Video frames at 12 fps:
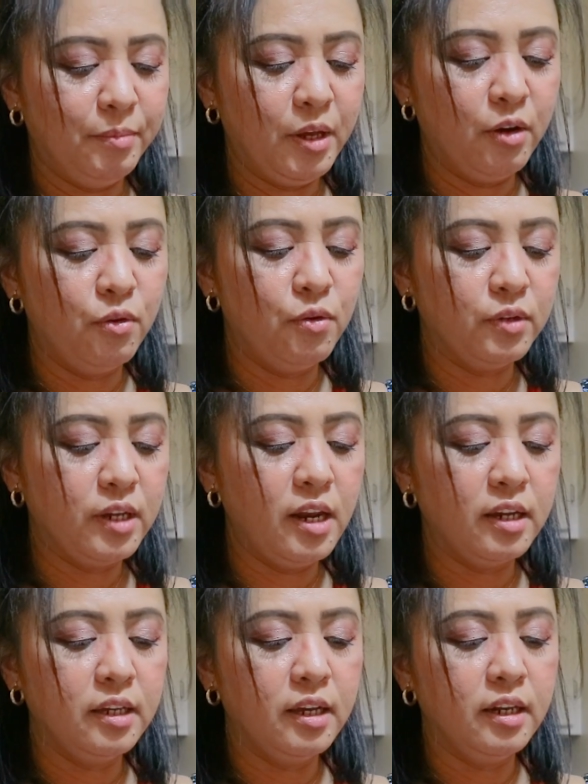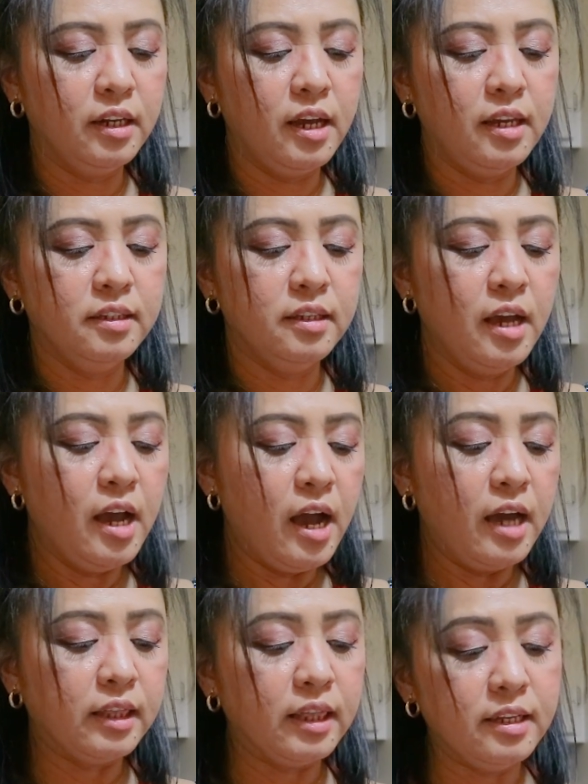Pero okay lang yan guys.
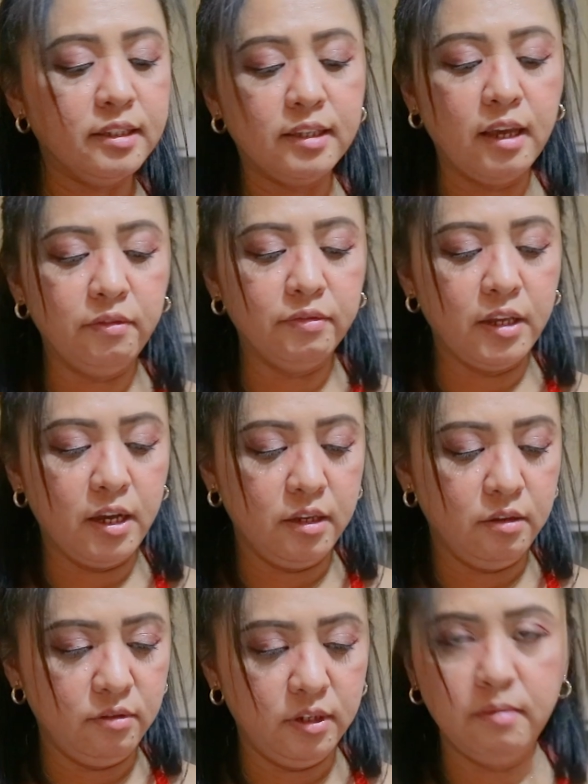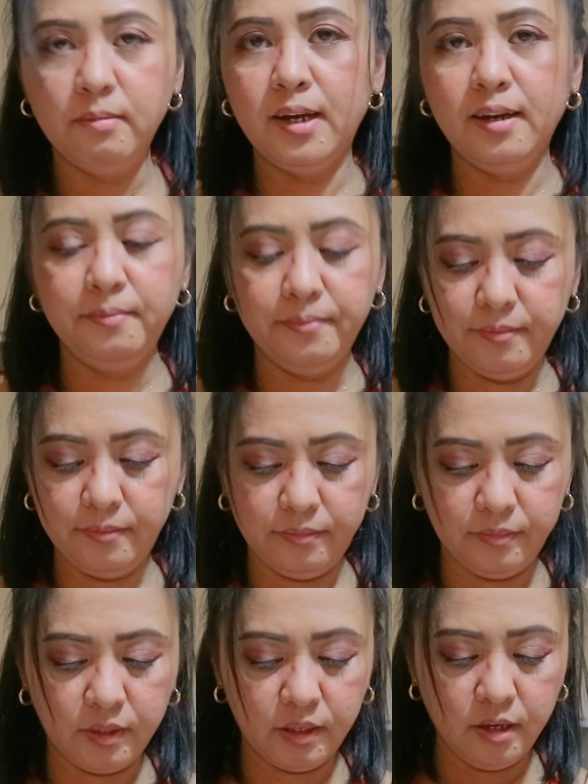At least safe tayo, 'di ba?
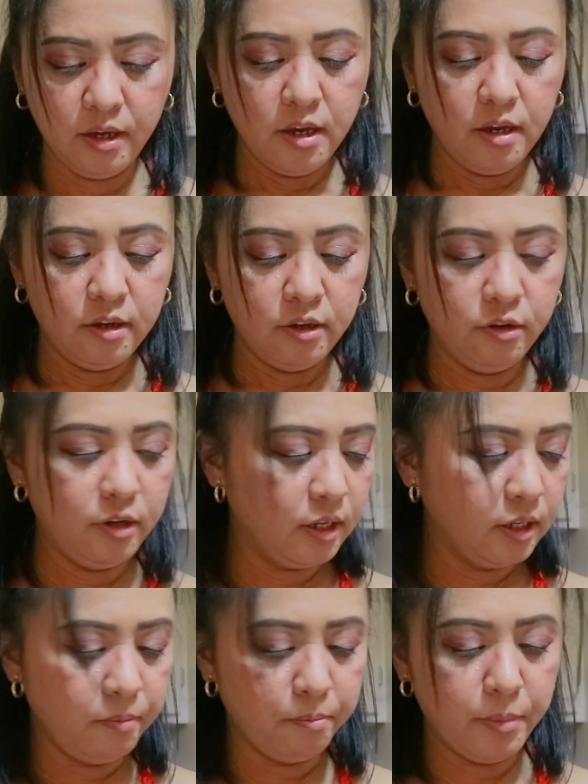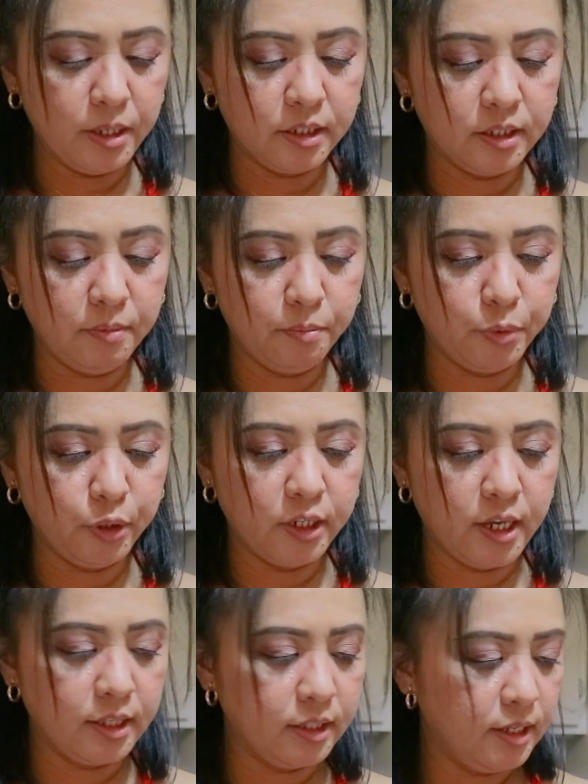'Yun ang mas
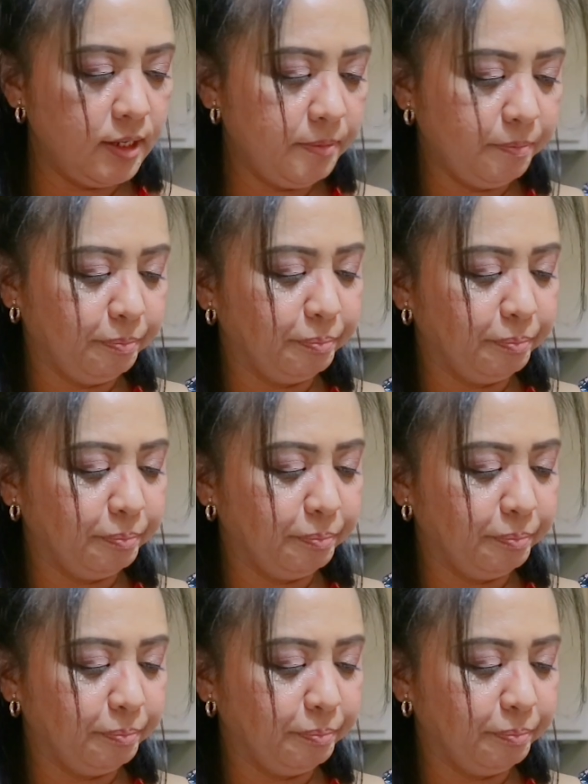importante.